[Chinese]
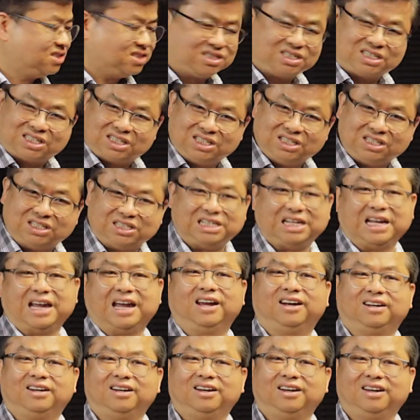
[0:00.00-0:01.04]
事
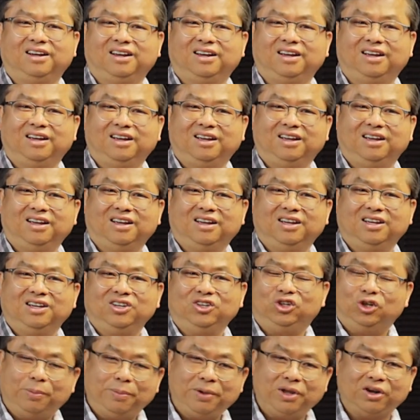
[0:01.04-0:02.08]
前，
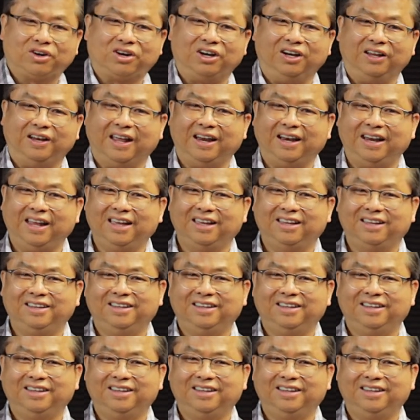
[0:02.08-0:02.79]
有没有可能呢？